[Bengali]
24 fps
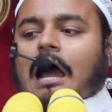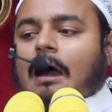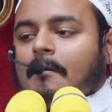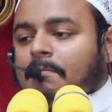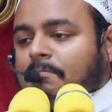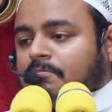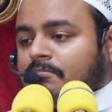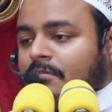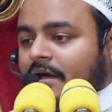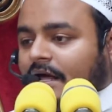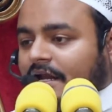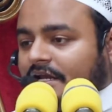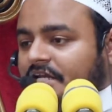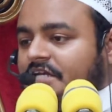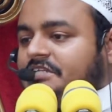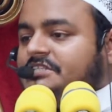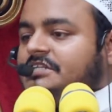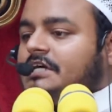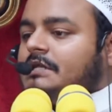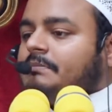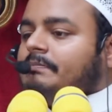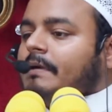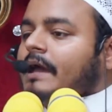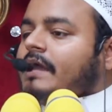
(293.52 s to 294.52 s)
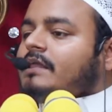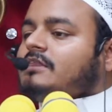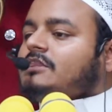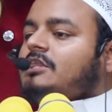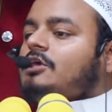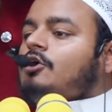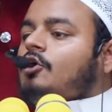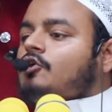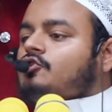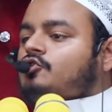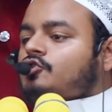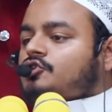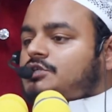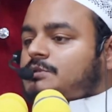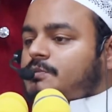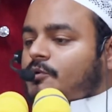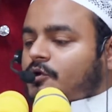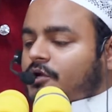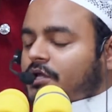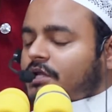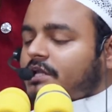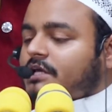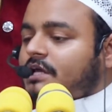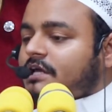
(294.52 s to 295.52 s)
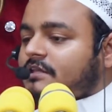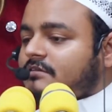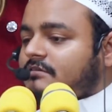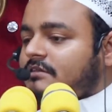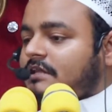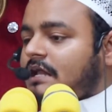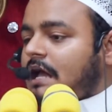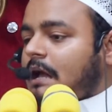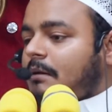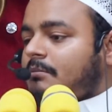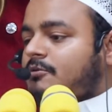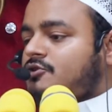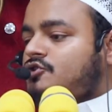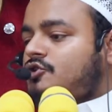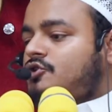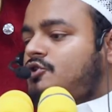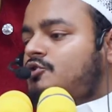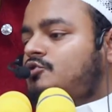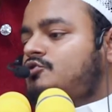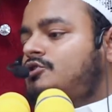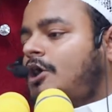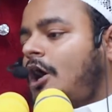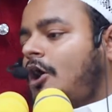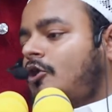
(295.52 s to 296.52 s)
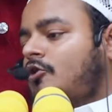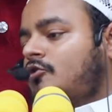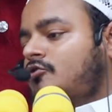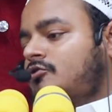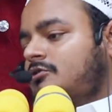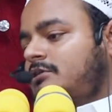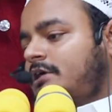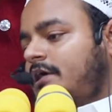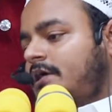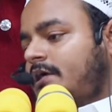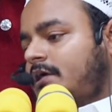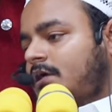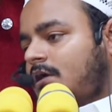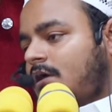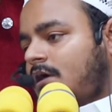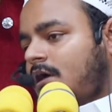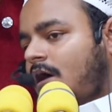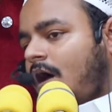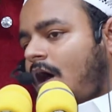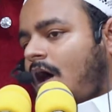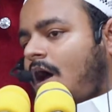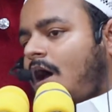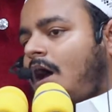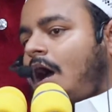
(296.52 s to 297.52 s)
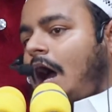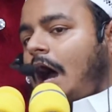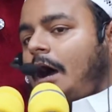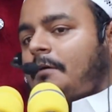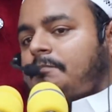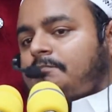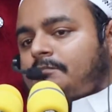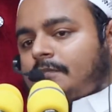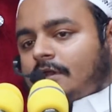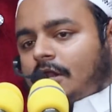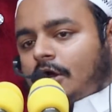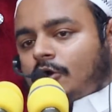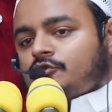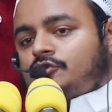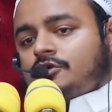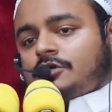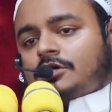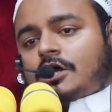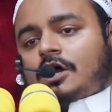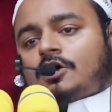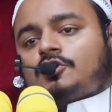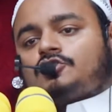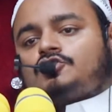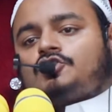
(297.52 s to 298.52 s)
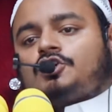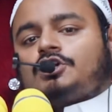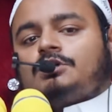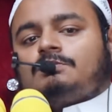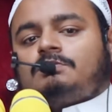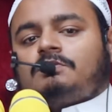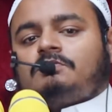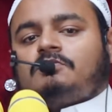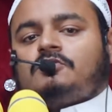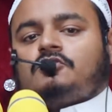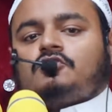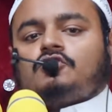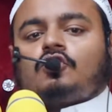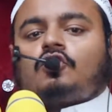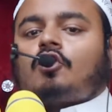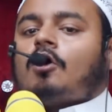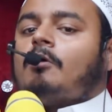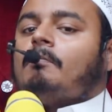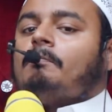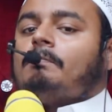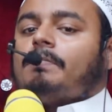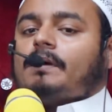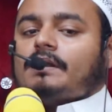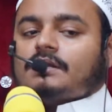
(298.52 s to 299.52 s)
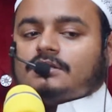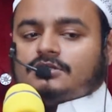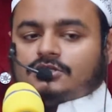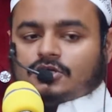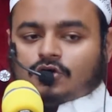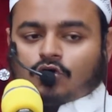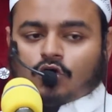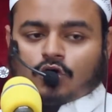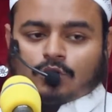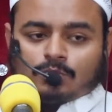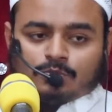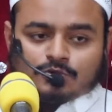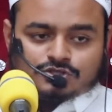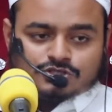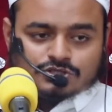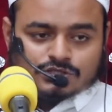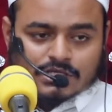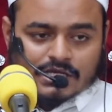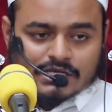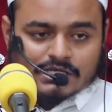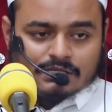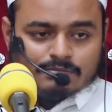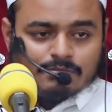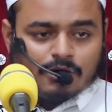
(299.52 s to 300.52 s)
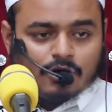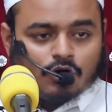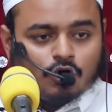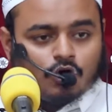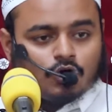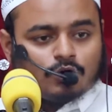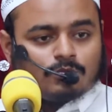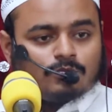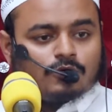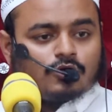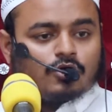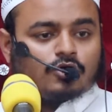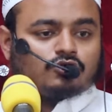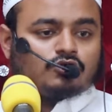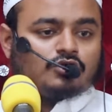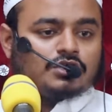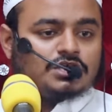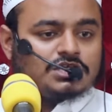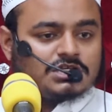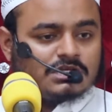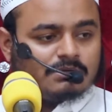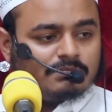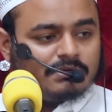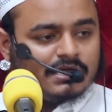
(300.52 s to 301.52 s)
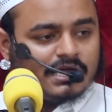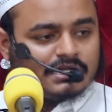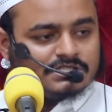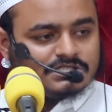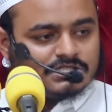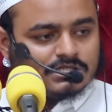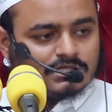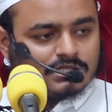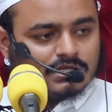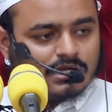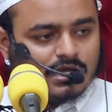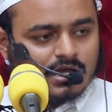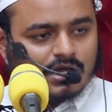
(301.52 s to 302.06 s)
আপনার নিজের ব্যক্তিগত জীবনের ক্ষেত্রে আমি যদি উদাহরণ দেই আপনারা অধিকাংশই বিভিন্ন কোম্পানিতে কর্মচারী বা কর্মরত হিসেবে আছেন